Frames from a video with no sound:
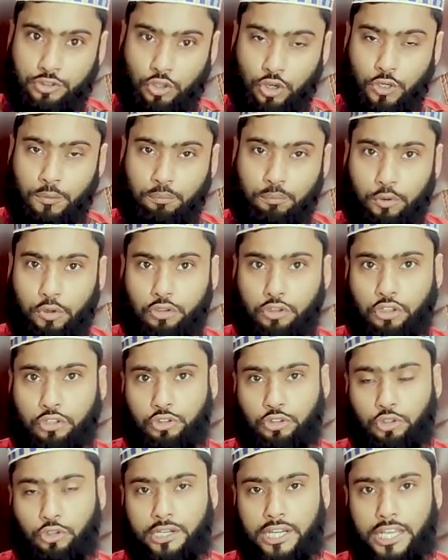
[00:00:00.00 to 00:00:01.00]
জুন
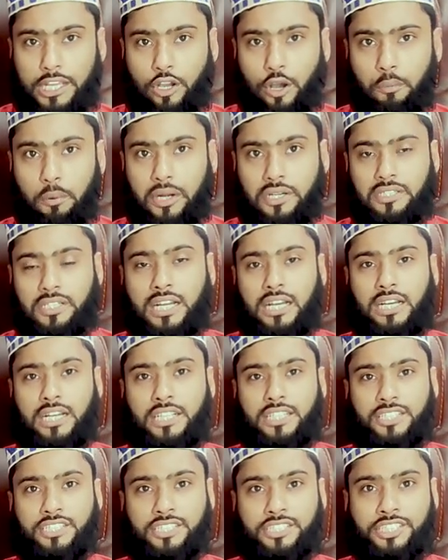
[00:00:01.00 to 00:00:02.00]
পর্যন্ত এই অফারটা
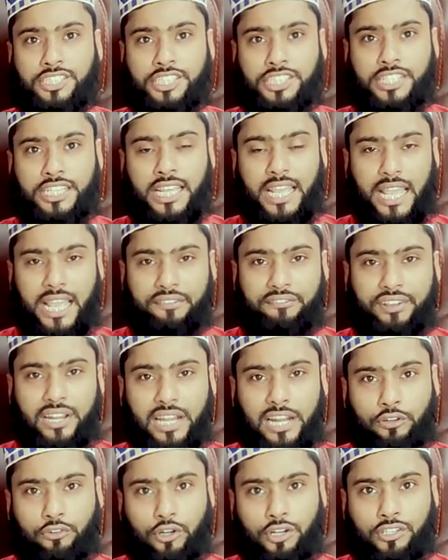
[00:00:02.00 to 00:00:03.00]
টি এম
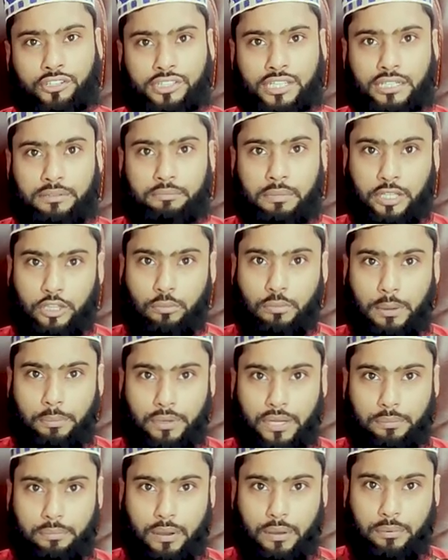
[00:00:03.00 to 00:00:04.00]
ইলেকট্রনিক্সের মাধ্যমে
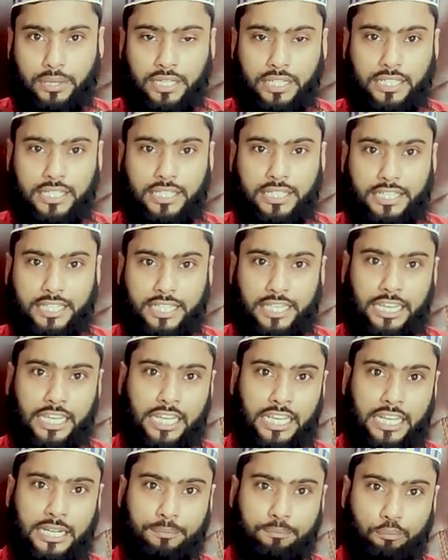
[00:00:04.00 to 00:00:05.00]
আপনারা পাবেন
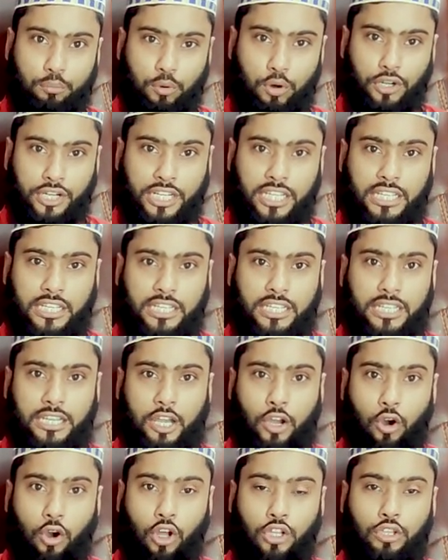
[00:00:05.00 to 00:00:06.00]
এর পরে
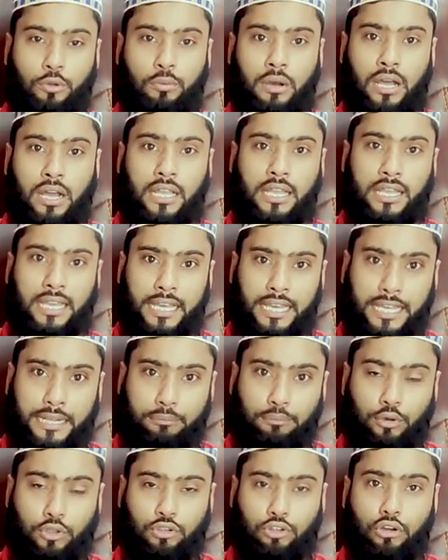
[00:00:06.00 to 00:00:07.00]
অথবা
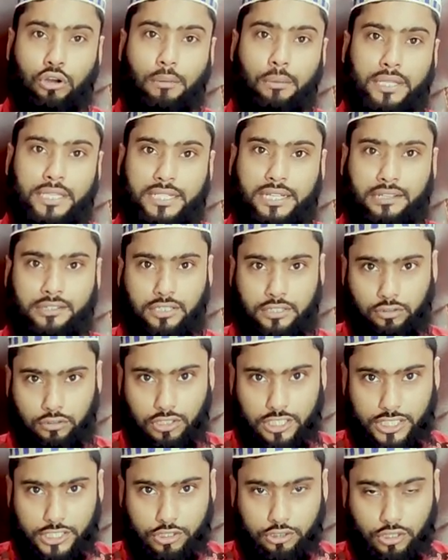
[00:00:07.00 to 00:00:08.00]
এর মধ্যেও আমাদের কাছে
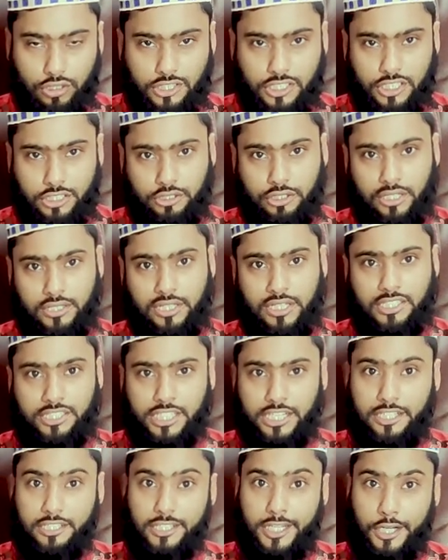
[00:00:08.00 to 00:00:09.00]
যদি স্টক শেষ হয়ে যায়
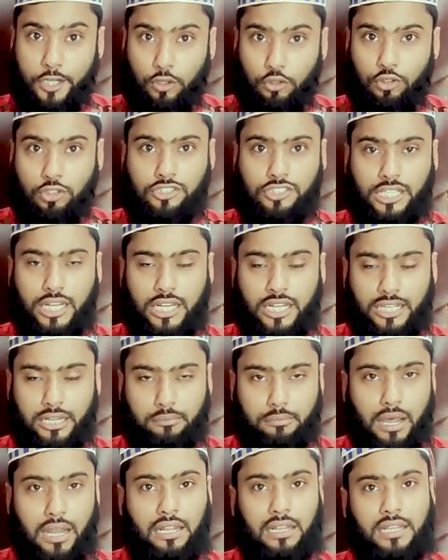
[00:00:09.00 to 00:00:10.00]
সেক্ষেত্রে নতুন
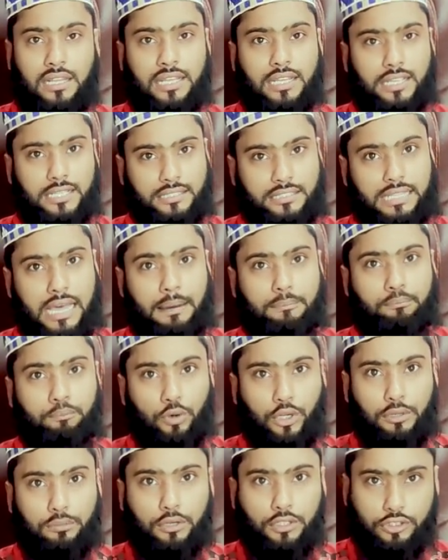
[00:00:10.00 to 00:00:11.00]
চালানের মাল দাম
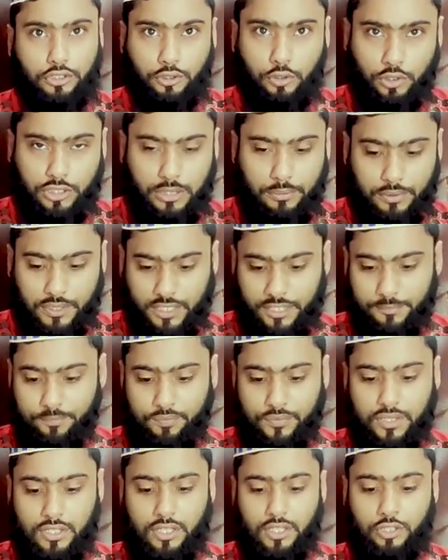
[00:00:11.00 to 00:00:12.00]
পরিবর্তন হতে পারে
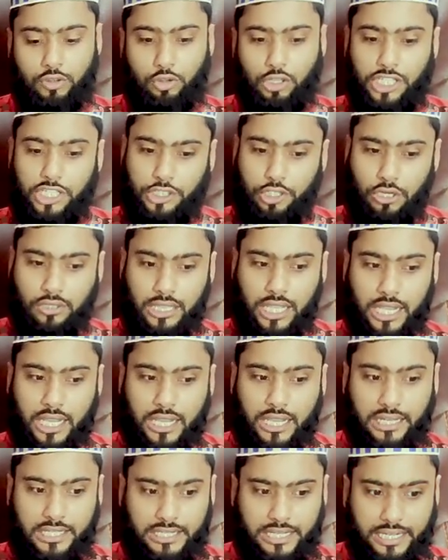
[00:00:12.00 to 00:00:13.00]
তো স্টক
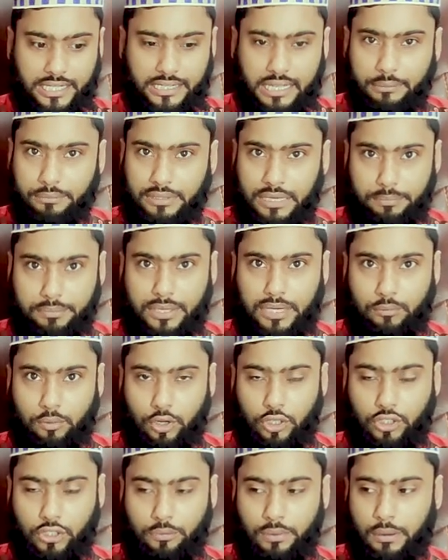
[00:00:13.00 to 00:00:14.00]
থাকাকালীন এই দামটা আপনারা
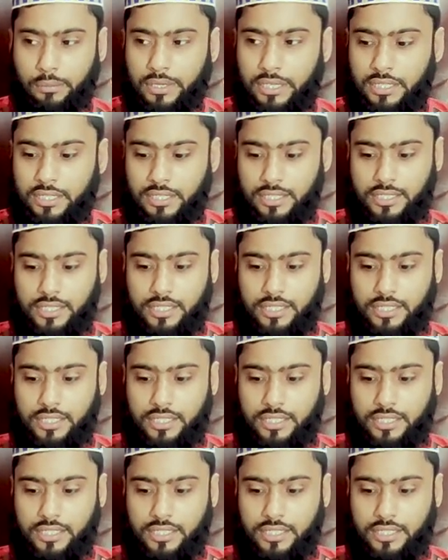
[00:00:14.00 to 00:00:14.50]
মূলত পাবেন